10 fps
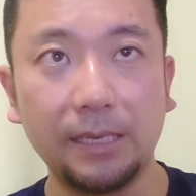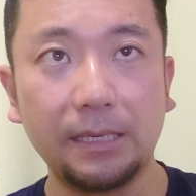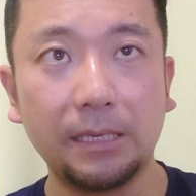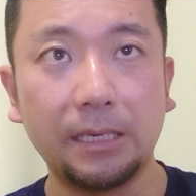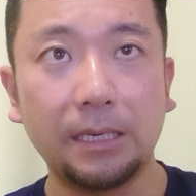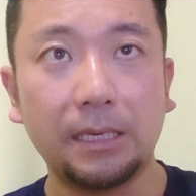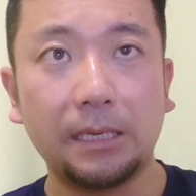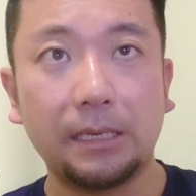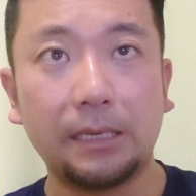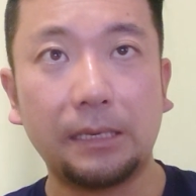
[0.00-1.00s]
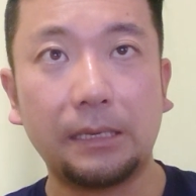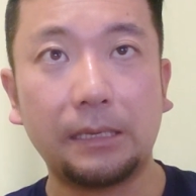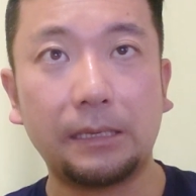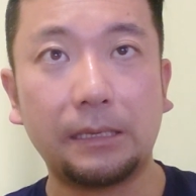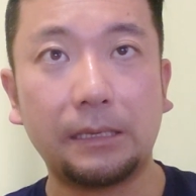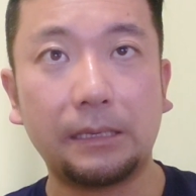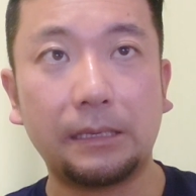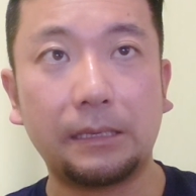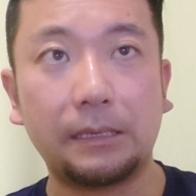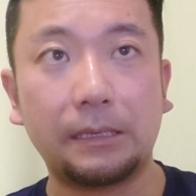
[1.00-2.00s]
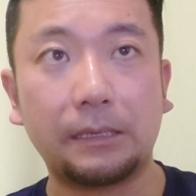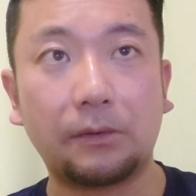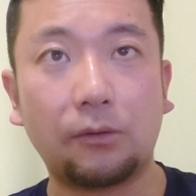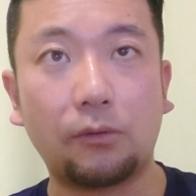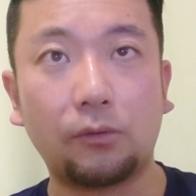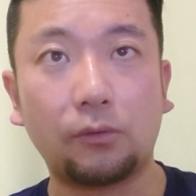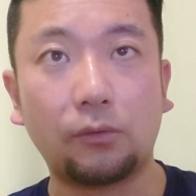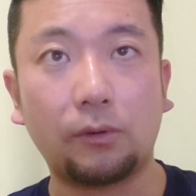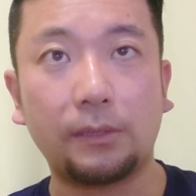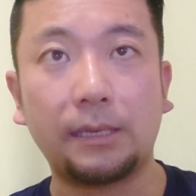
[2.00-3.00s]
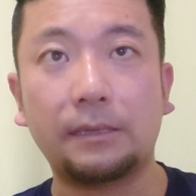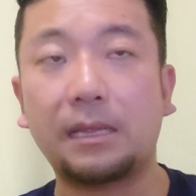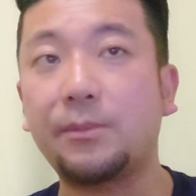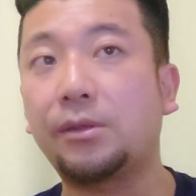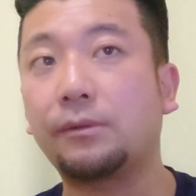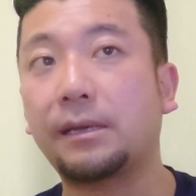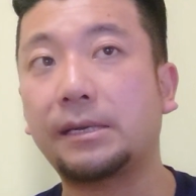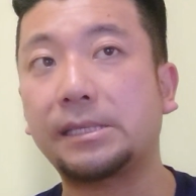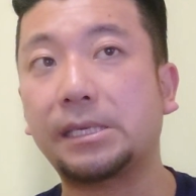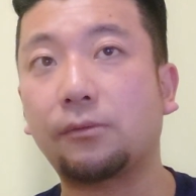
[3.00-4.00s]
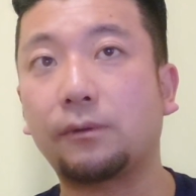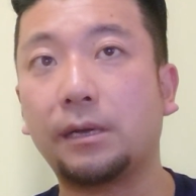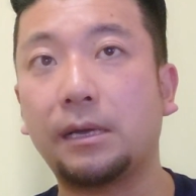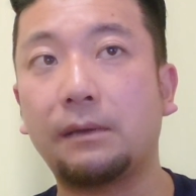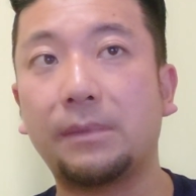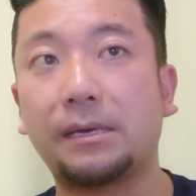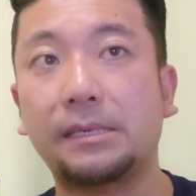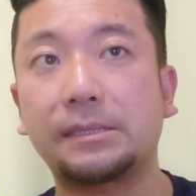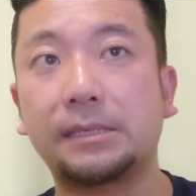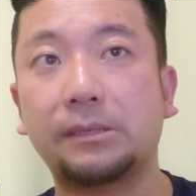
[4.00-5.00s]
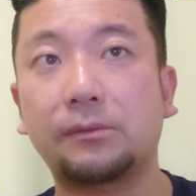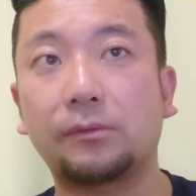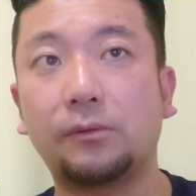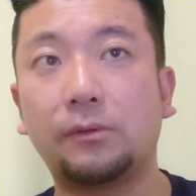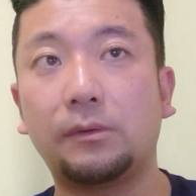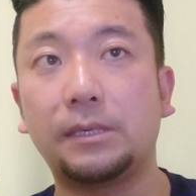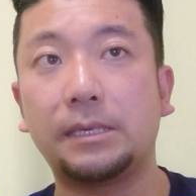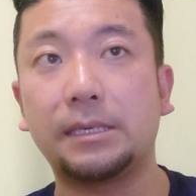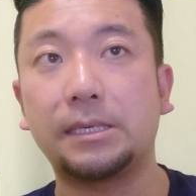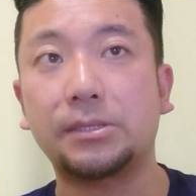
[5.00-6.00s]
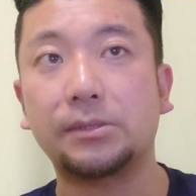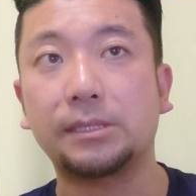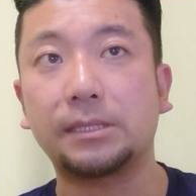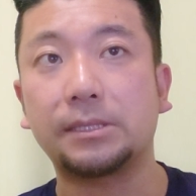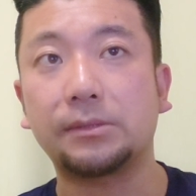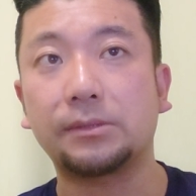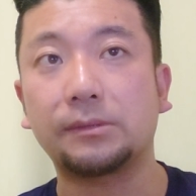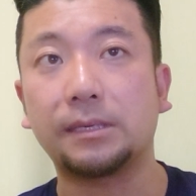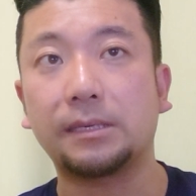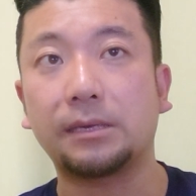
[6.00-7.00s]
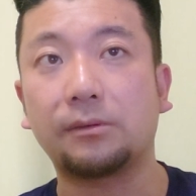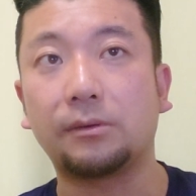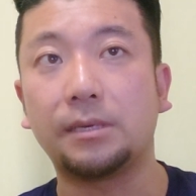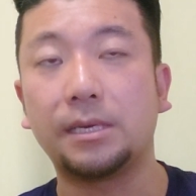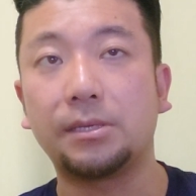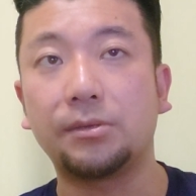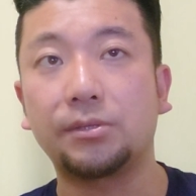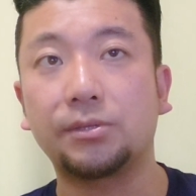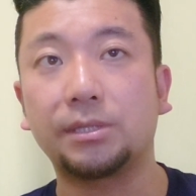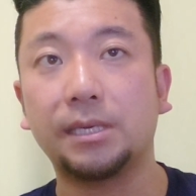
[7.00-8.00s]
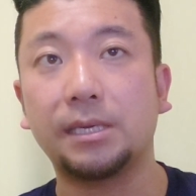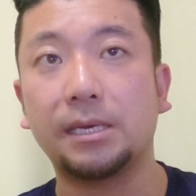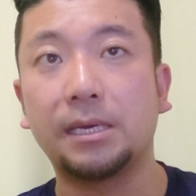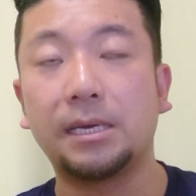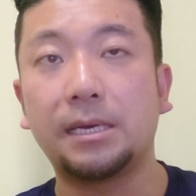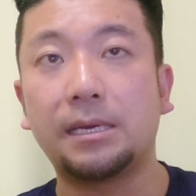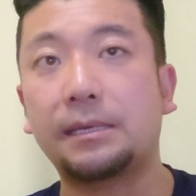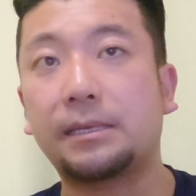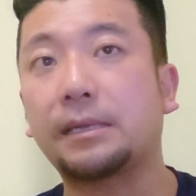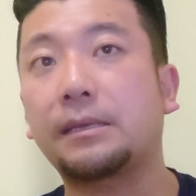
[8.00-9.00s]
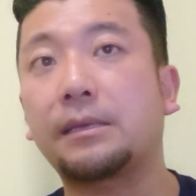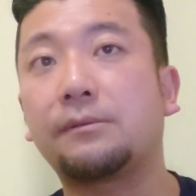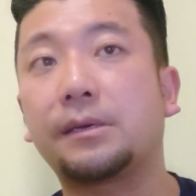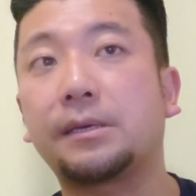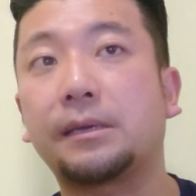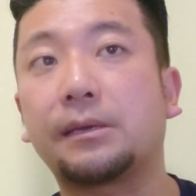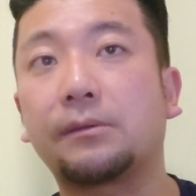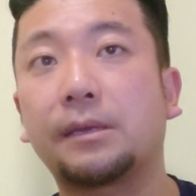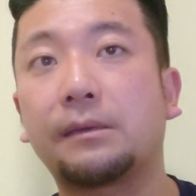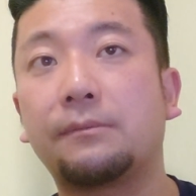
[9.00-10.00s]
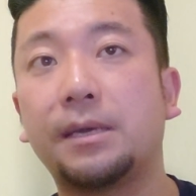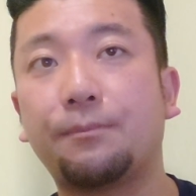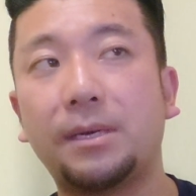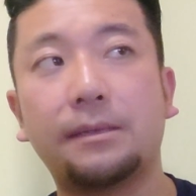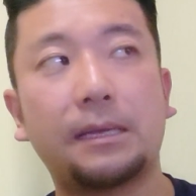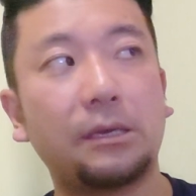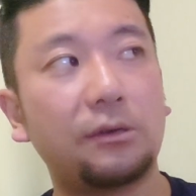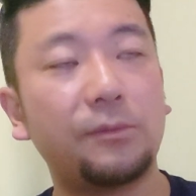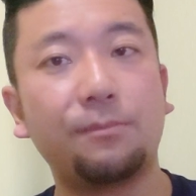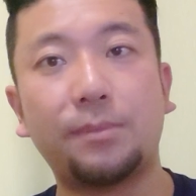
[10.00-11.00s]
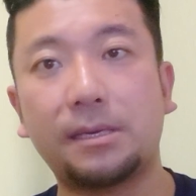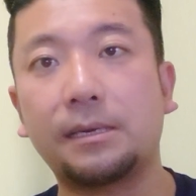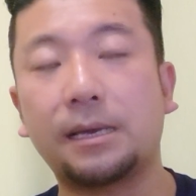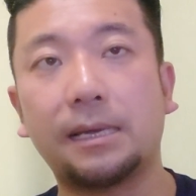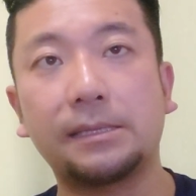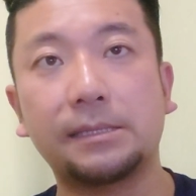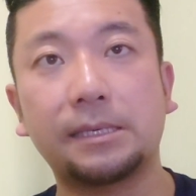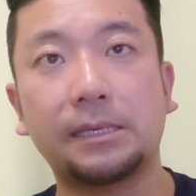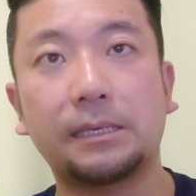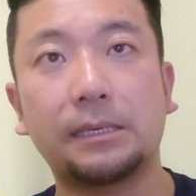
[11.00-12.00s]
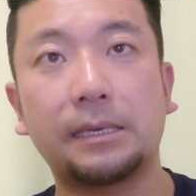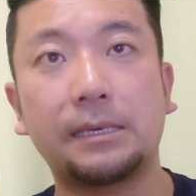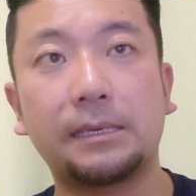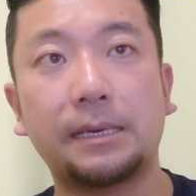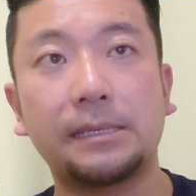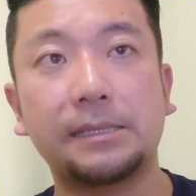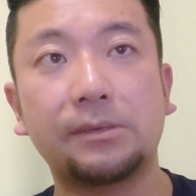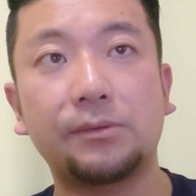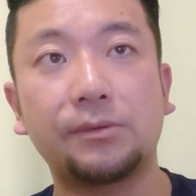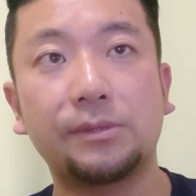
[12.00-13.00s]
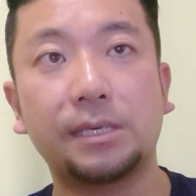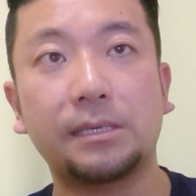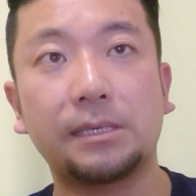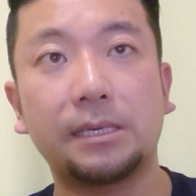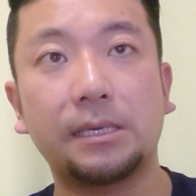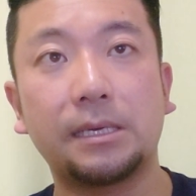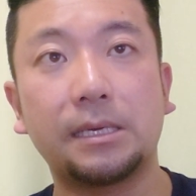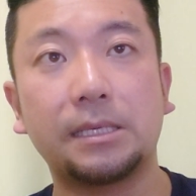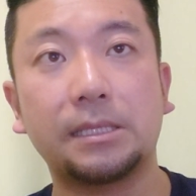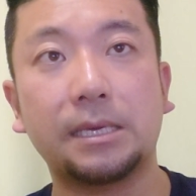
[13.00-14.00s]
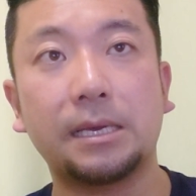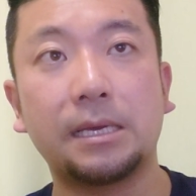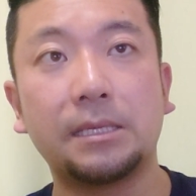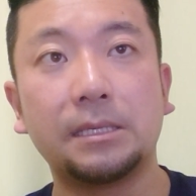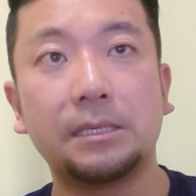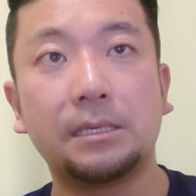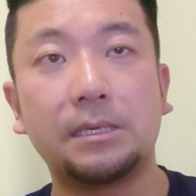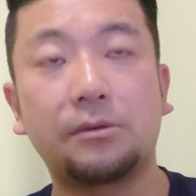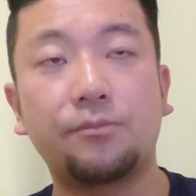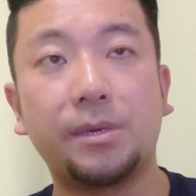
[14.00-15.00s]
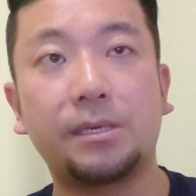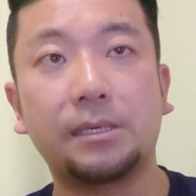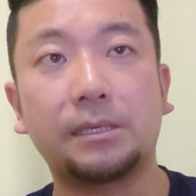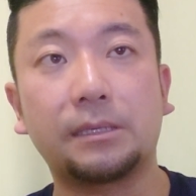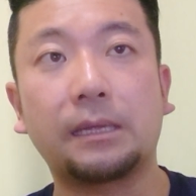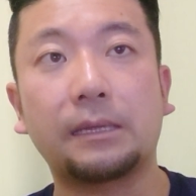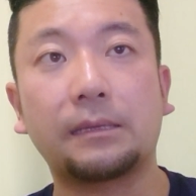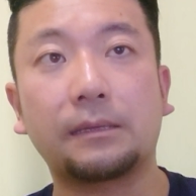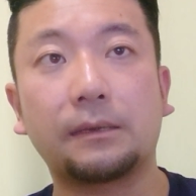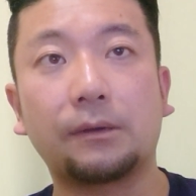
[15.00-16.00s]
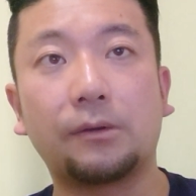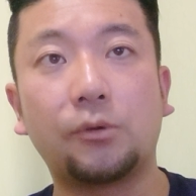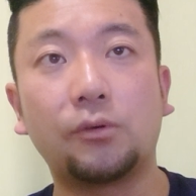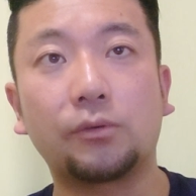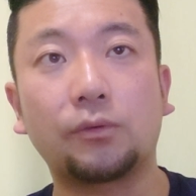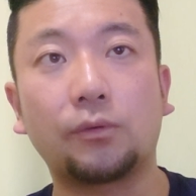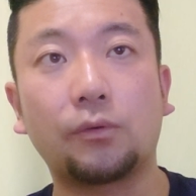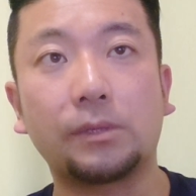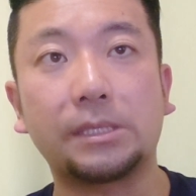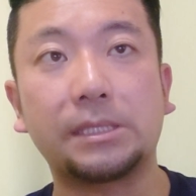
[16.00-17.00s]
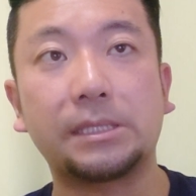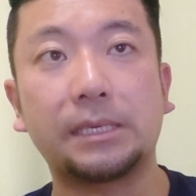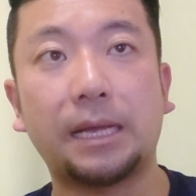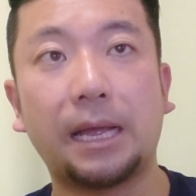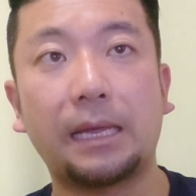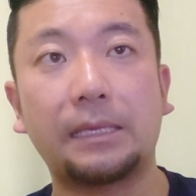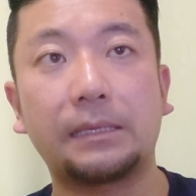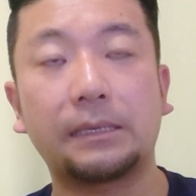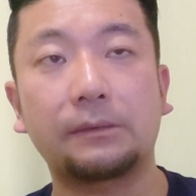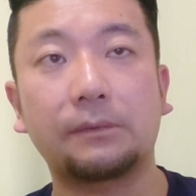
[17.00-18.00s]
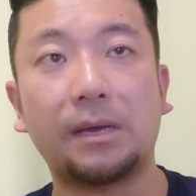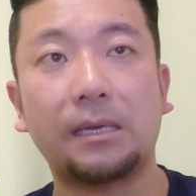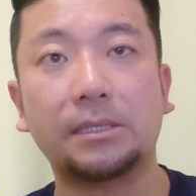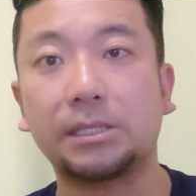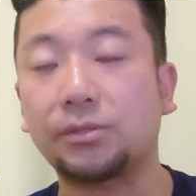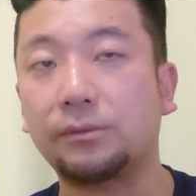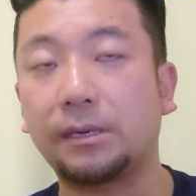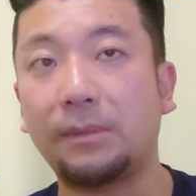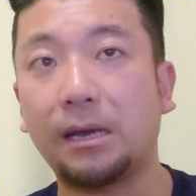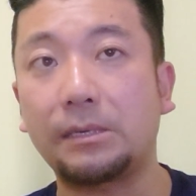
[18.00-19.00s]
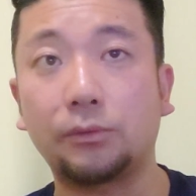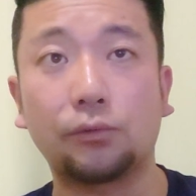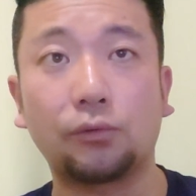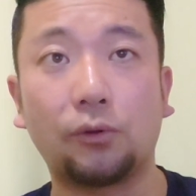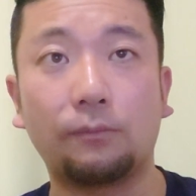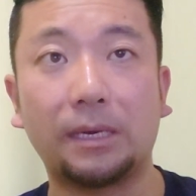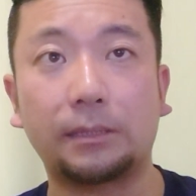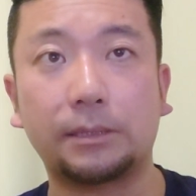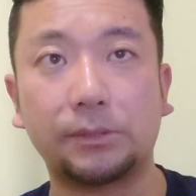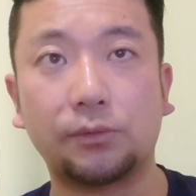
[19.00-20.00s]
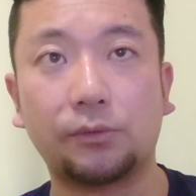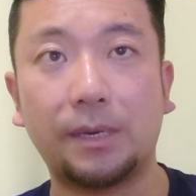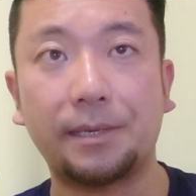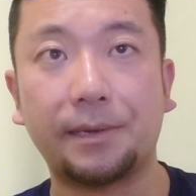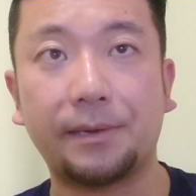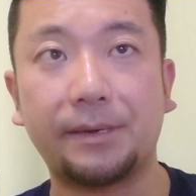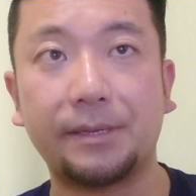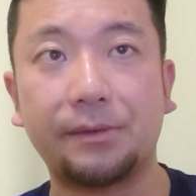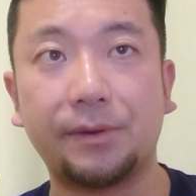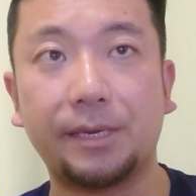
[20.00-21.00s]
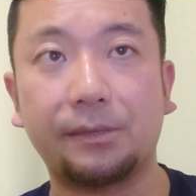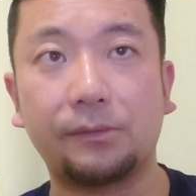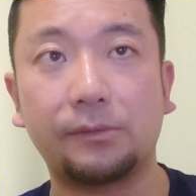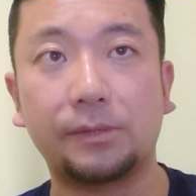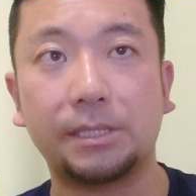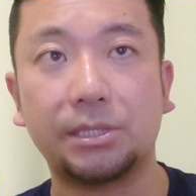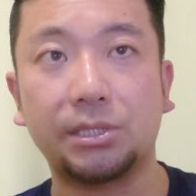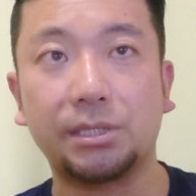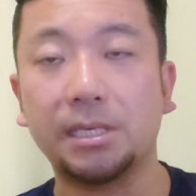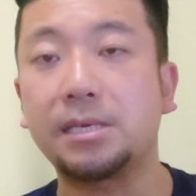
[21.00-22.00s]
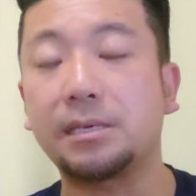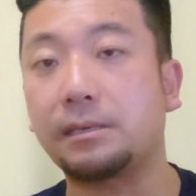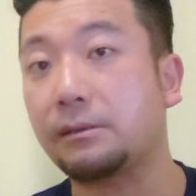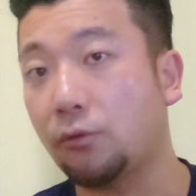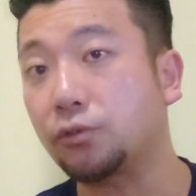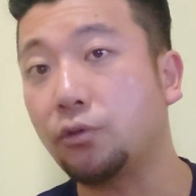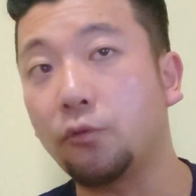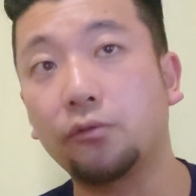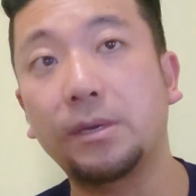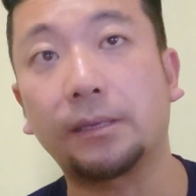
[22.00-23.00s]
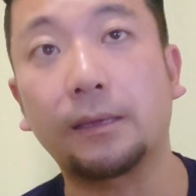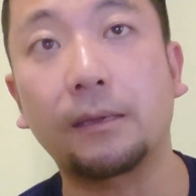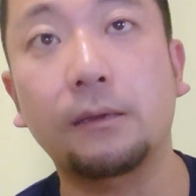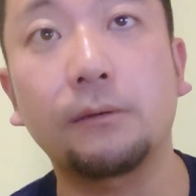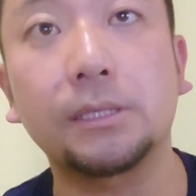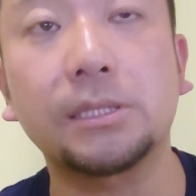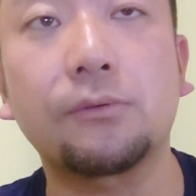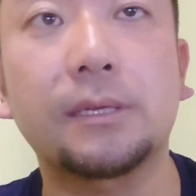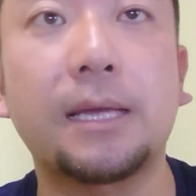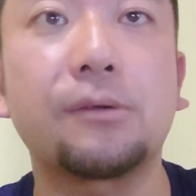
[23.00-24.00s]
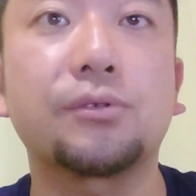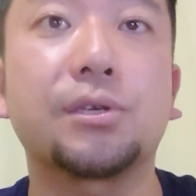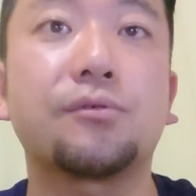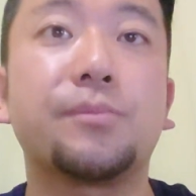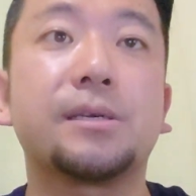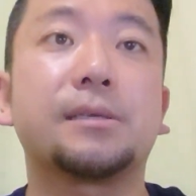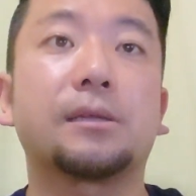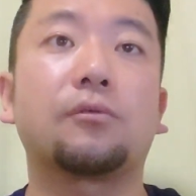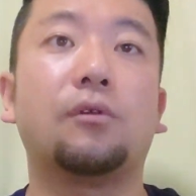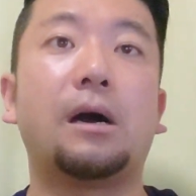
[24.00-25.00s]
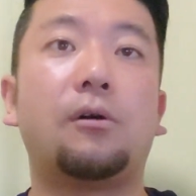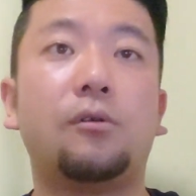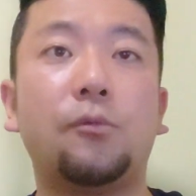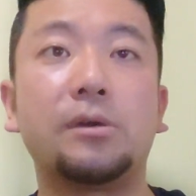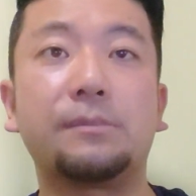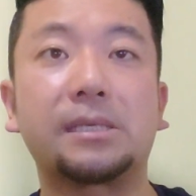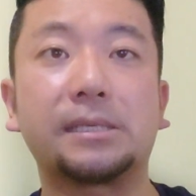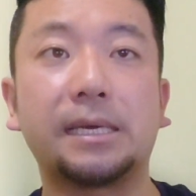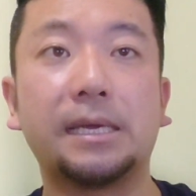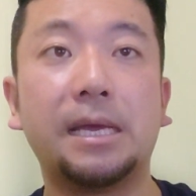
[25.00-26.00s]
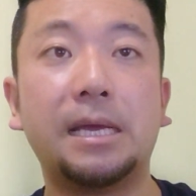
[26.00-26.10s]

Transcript: で、えー、ここのところね、波の高さとか、まあ、風などの、えー、詳細な予想データを、えー、入手して、え立ててるわけだけどね、やっぱり何よりもやっぱり安全、えー、安全を優先にね、えー、していくべきだなっていうのは思うところです。はい、なので、まあ、社長はまあいろいろと、まあ、家族の前に現れているわけでも、精神誠意、保障も含めてね、私はこれ対応していくべきだと思いますね。